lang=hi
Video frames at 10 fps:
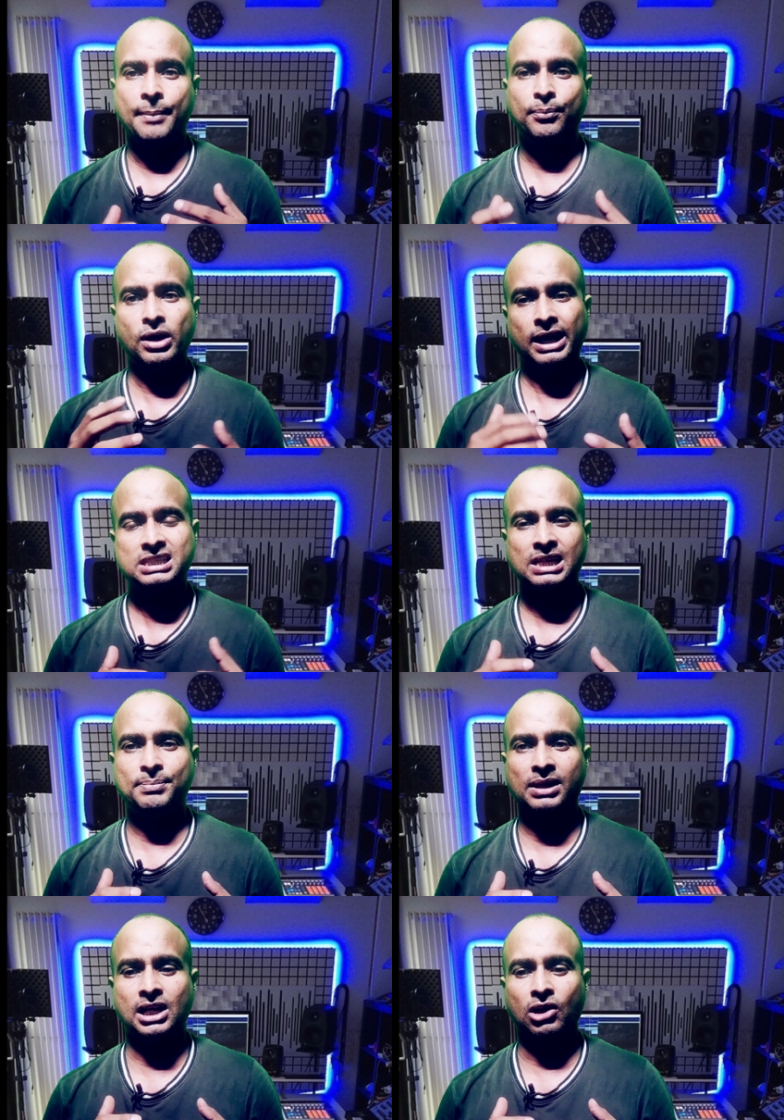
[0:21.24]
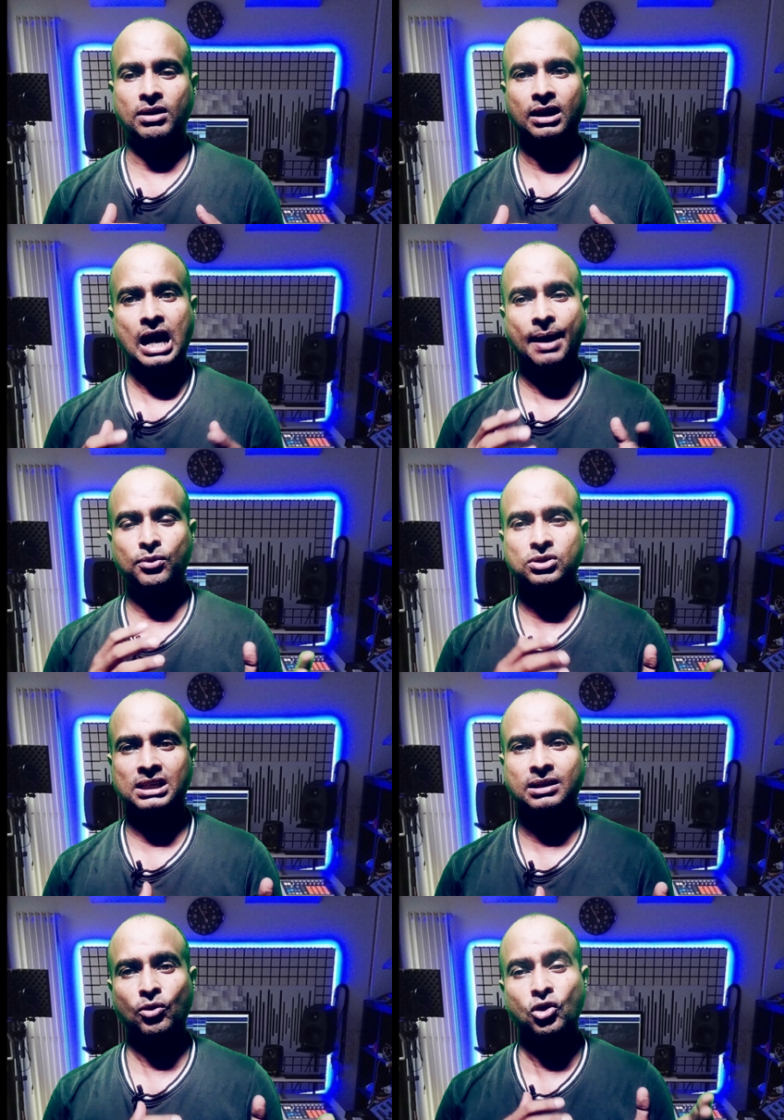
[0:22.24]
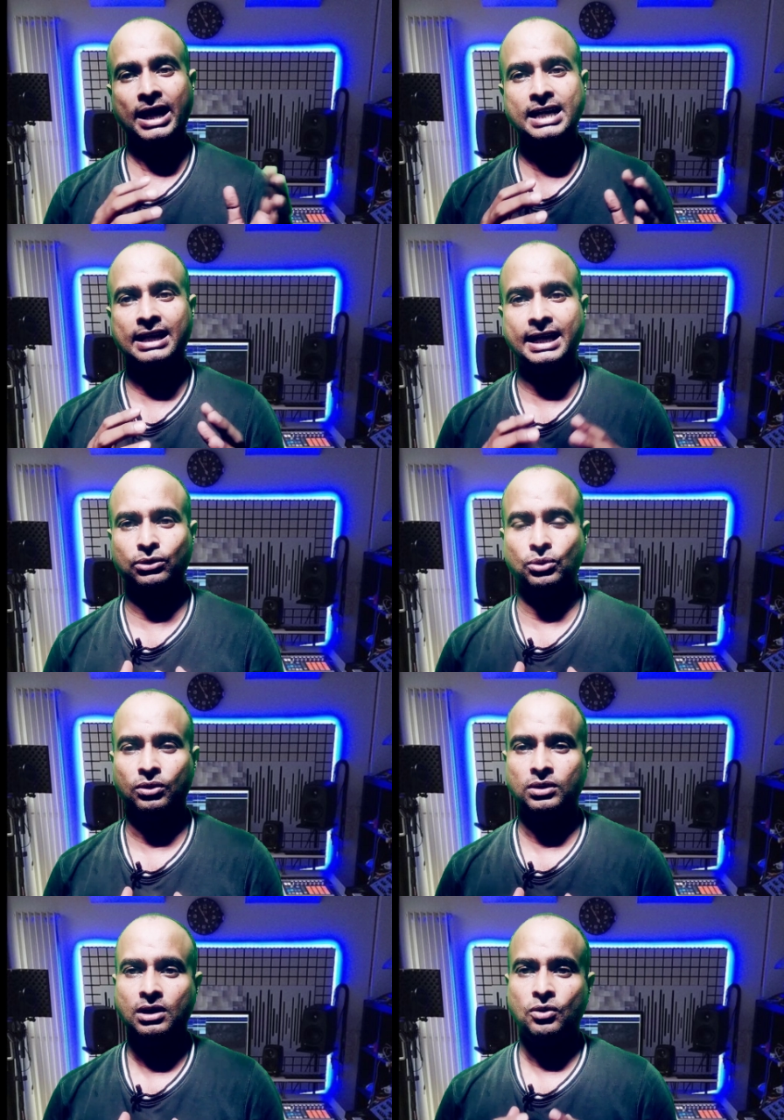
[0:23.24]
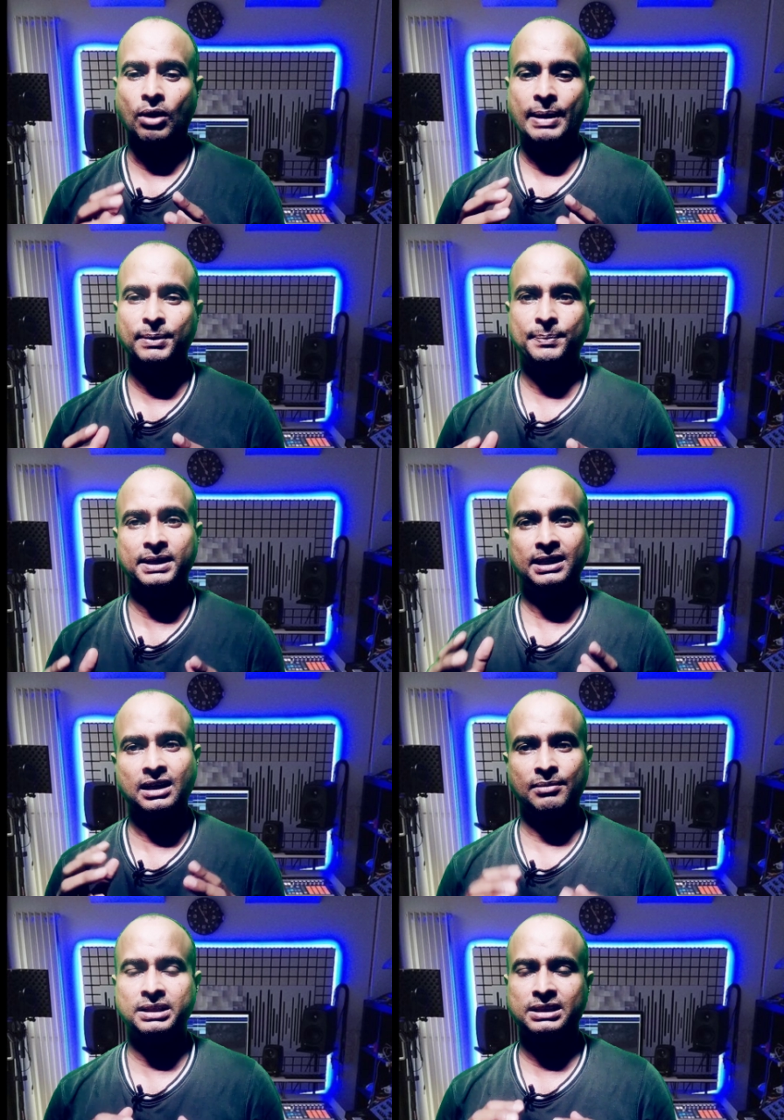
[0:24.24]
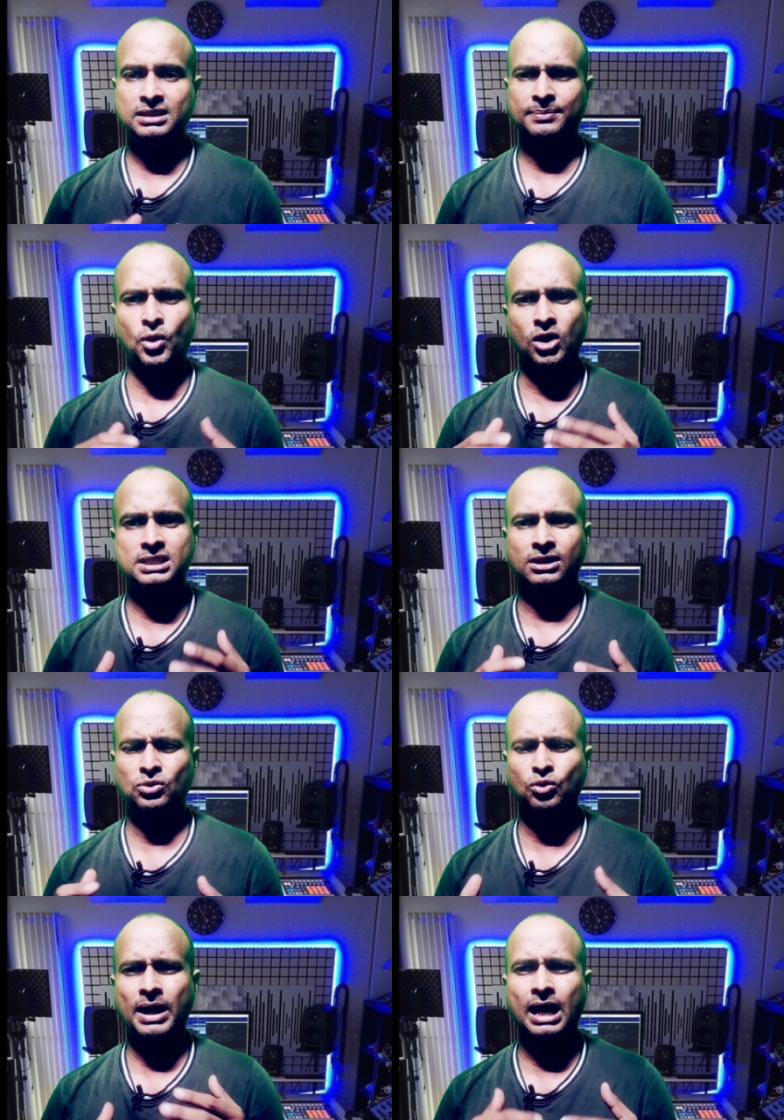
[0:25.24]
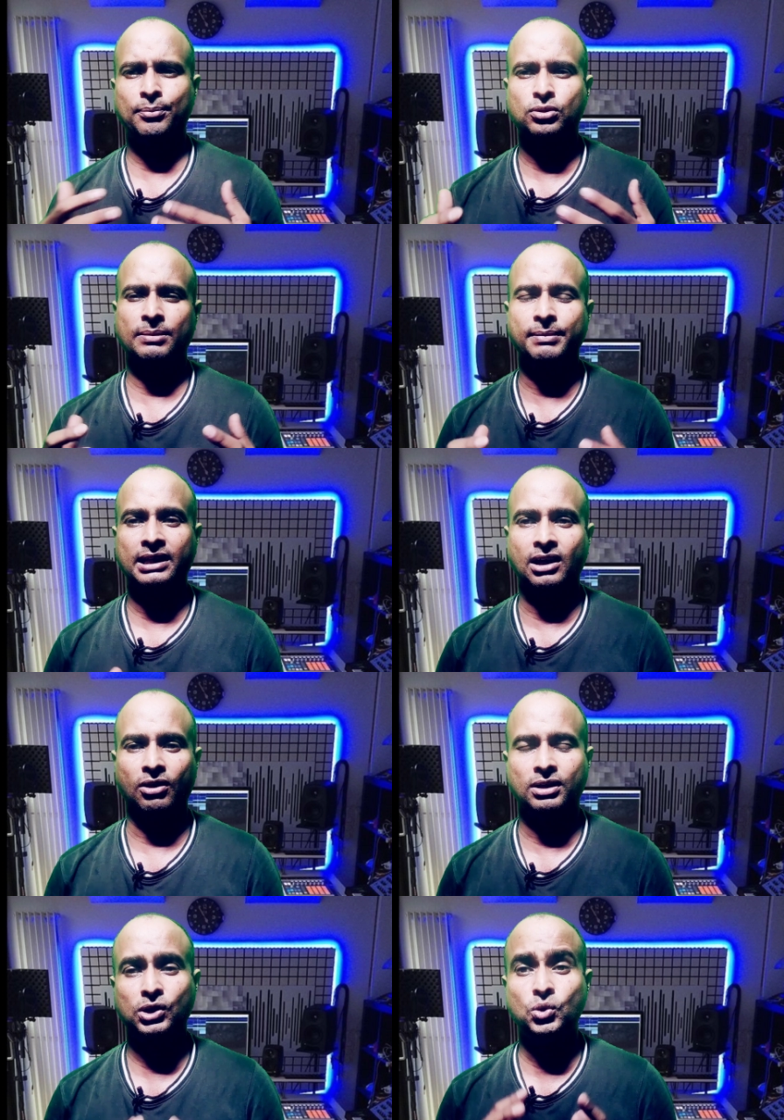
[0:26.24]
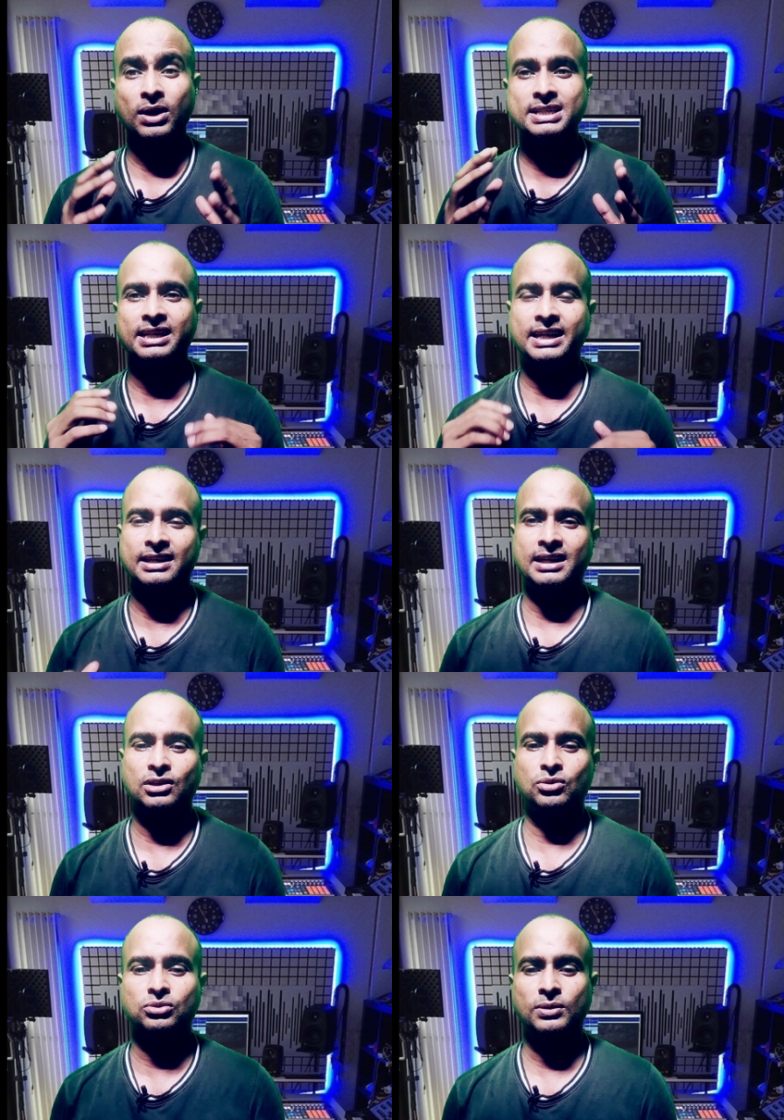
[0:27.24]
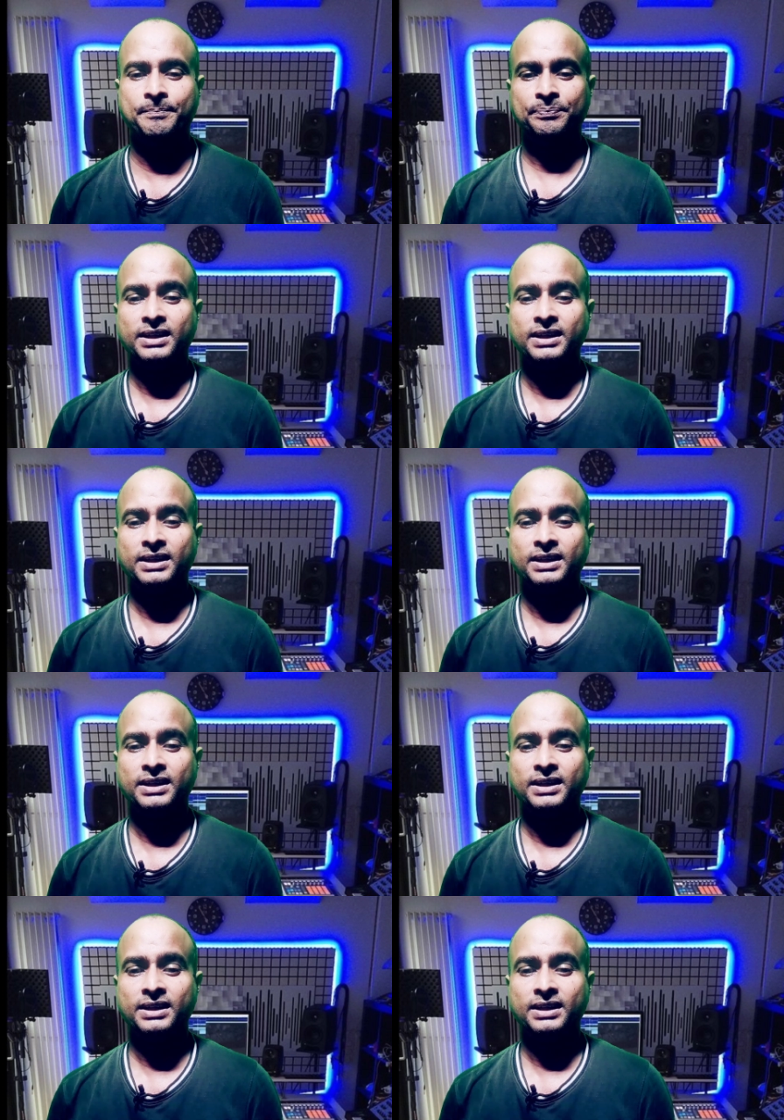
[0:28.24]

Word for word: आपको एक्सेप्ट करना होगा आपको चैनल मोनिटाइज है तो वाईपीपी के टर्म एंड पॉलिसी के दोबारा आपको सबमिट करना होगा क्यों ऐसे किया जा रहा है दोस्तों